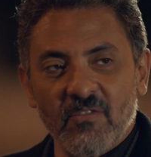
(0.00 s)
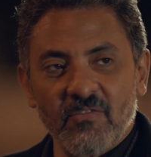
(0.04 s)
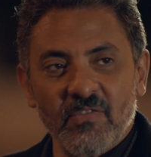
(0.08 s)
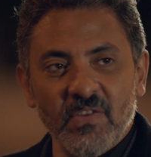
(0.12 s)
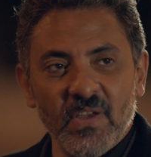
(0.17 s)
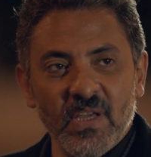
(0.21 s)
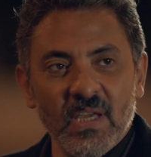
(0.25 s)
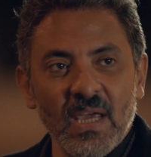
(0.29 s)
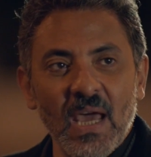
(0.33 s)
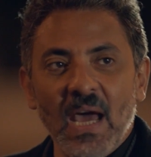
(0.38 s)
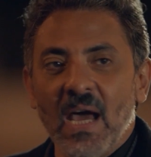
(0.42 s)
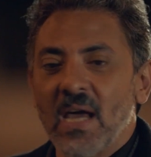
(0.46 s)

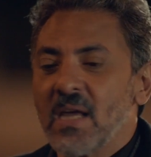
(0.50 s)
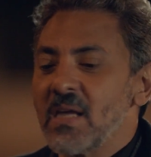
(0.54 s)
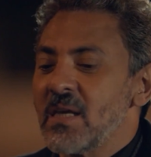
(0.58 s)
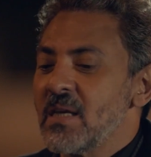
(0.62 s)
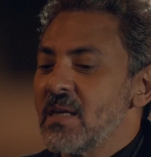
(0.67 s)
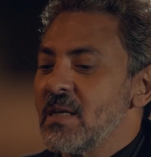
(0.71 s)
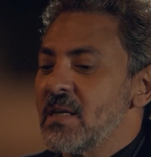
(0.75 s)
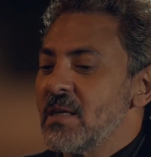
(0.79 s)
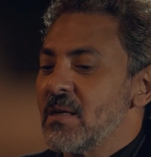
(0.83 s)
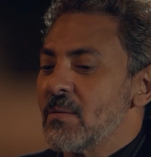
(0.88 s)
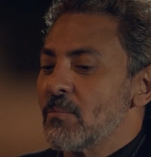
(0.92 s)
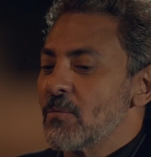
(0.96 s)
فيه
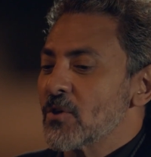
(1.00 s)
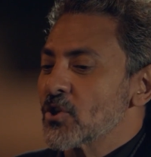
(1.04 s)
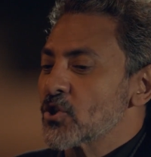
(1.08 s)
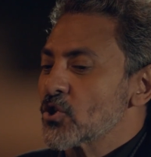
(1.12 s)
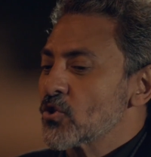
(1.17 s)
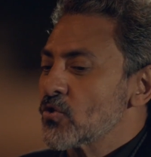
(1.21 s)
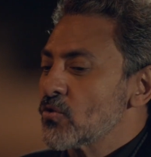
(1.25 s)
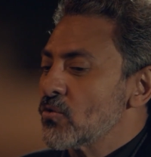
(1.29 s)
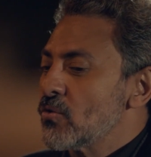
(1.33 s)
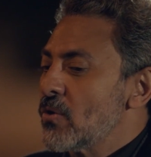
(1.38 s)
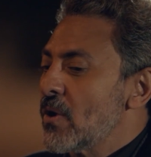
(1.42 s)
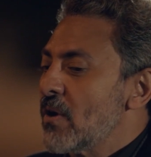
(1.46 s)
اي
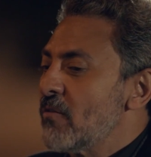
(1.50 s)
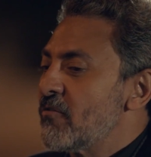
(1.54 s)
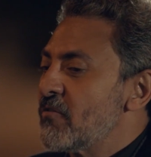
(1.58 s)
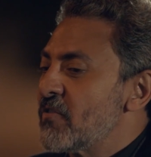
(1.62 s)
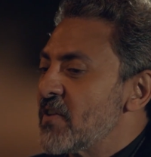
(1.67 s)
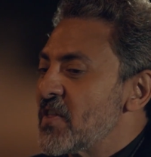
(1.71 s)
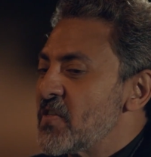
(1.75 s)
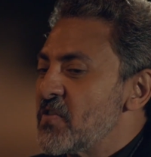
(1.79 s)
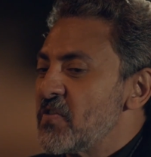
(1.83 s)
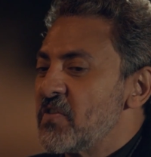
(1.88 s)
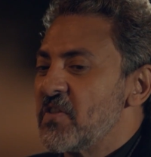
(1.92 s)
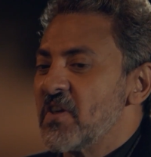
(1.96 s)
مشروع في
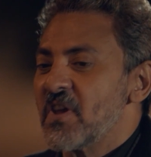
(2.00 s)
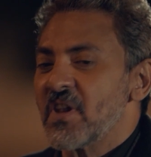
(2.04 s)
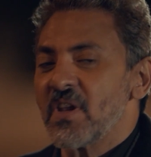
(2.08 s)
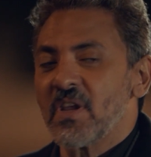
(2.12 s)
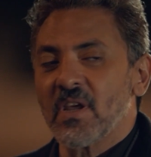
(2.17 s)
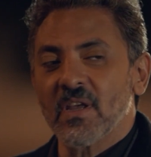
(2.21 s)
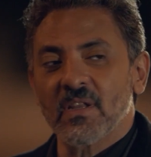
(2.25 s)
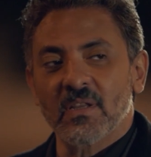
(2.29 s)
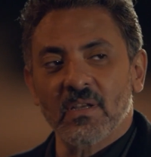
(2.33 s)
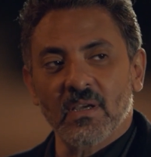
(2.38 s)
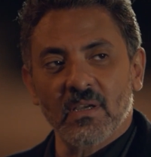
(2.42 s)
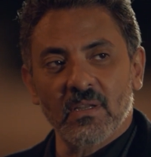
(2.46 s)
الدنيا
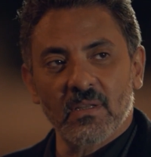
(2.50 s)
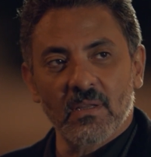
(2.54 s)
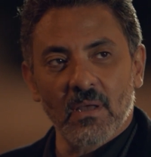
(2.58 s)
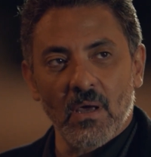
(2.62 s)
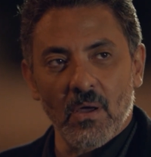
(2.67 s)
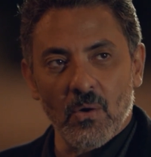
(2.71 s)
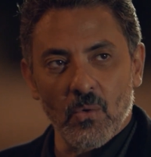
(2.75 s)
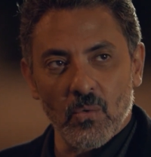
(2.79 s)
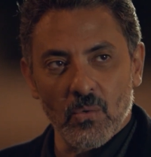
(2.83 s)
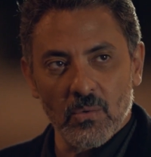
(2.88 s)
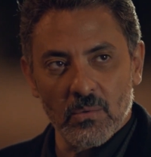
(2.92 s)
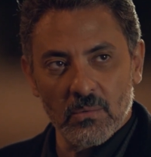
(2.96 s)

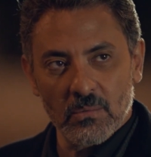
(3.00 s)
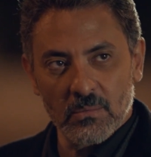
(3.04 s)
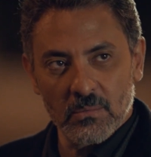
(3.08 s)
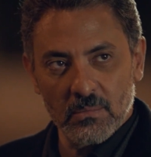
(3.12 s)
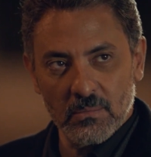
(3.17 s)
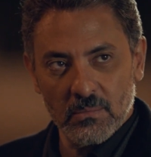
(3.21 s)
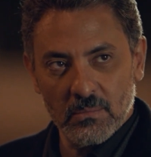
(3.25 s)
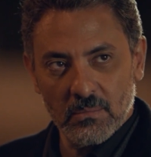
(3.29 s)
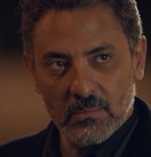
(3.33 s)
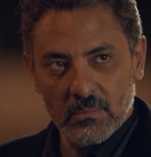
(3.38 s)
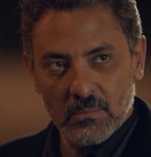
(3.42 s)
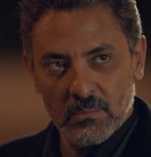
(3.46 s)
تختاره
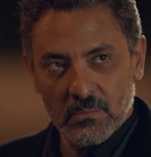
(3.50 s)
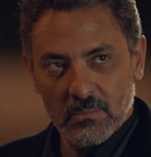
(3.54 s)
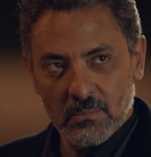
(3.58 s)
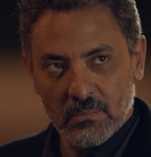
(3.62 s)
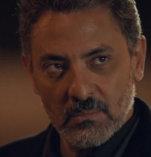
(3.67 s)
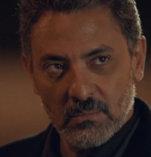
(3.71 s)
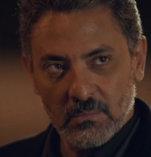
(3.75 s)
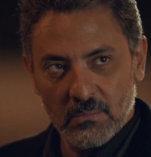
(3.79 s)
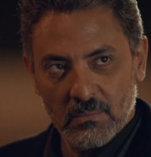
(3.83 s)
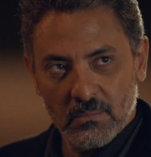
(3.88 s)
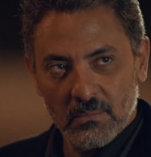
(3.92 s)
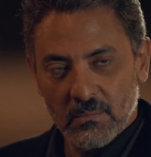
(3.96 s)

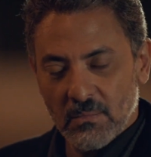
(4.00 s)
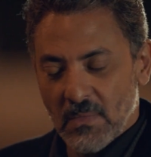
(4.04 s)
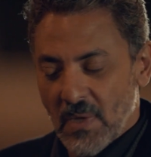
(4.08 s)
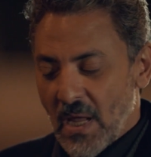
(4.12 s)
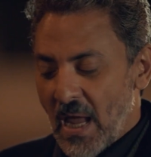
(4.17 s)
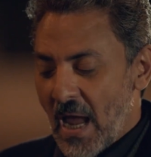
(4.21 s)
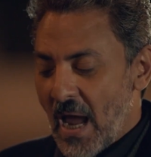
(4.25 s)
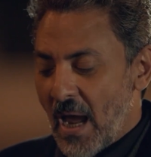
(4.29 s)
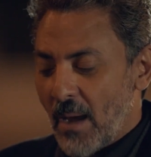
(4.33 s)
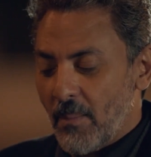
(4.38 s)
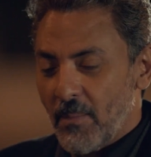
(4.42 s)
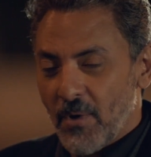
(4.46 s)

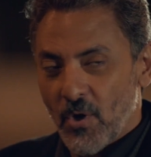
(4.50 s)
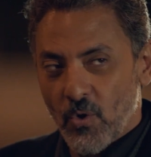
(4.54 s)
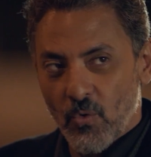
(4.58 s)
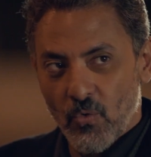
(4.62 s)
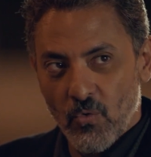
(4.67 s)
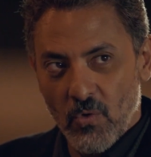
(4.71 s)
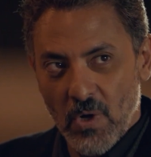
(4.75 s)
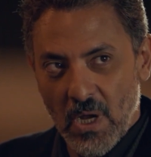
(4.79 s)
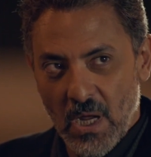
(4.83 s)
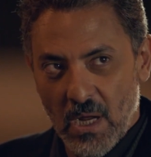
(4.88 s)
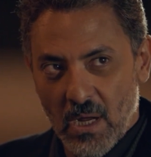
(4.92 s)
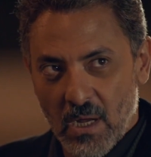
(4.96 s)
هعمله
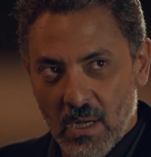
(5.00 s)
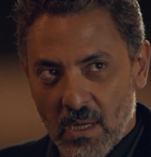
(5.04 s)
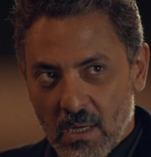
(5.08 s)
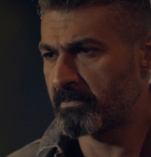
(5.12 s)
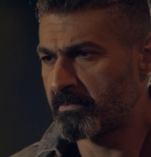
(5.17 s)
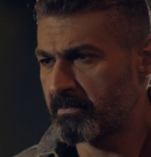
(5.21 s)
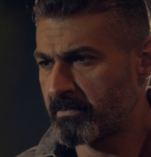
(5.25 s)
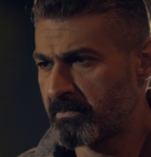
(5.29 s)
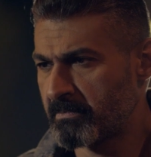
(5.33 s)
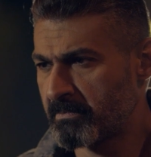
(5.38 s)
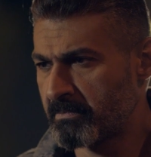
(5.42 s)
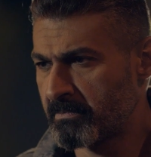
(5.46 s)
لك
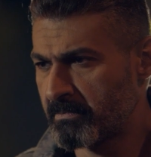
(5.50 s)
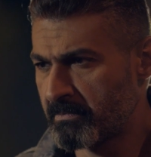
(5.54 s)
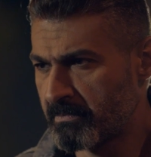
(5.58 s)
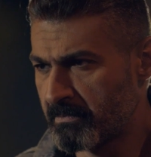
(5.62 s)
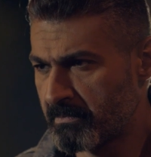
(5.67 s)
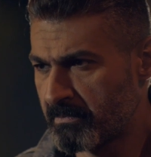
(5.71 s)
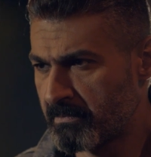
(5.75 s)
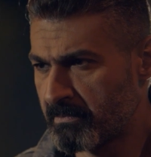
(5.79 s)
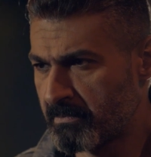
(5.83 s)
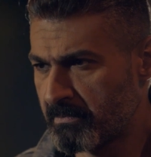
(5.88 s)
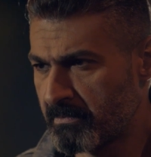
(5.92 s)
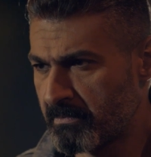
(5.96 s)

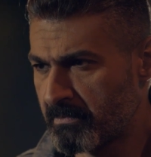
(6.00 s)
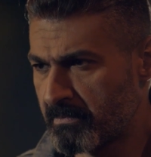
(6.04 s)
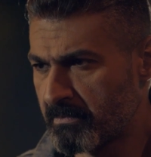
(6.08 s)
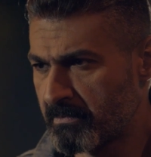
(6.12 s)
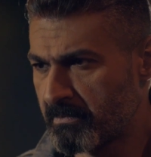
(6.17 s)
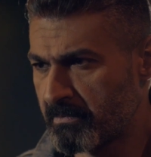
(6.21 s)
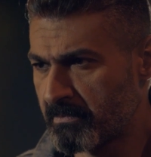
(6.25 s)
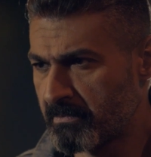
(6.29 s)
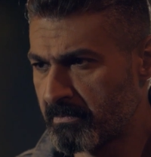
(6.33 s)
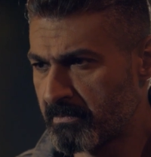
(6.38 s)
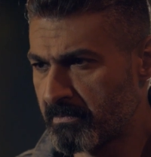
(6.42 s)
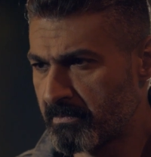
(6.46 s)
واكتبه
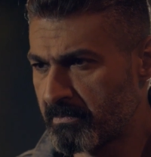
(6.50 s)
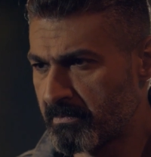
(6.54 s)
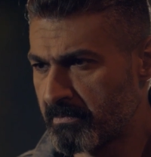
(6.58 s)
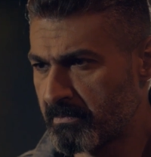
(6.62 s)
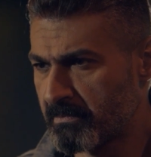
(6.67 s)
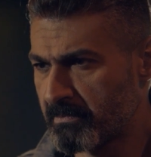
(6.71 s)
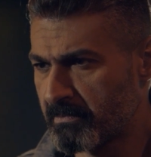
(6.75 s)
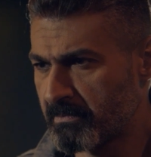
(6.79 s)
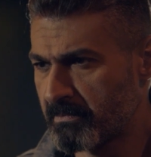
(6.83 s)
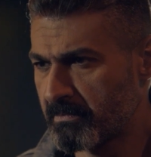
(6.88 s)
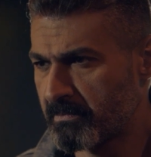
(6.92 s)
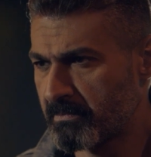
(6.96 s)
باسمك
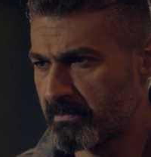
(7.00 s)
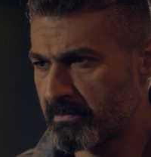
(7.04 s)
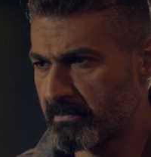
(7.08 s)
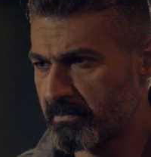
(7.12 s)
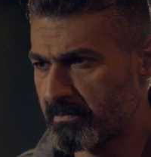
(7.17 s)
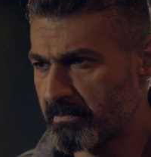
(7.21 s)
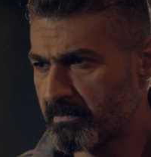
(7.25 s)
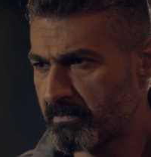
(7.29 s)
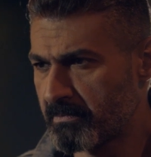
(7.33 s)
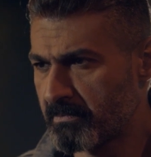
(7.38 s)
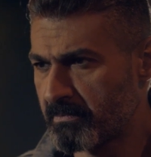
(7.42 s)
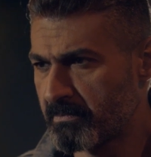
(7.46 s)
وهتبقى انت
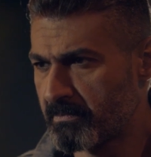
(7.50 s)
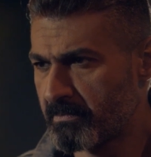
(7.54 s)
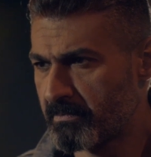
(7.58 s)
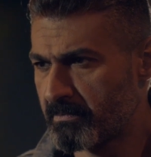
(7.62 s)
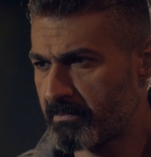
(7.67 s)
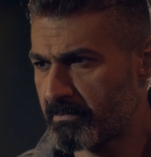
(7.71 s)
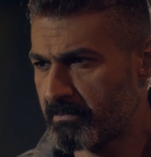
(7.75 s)
مديره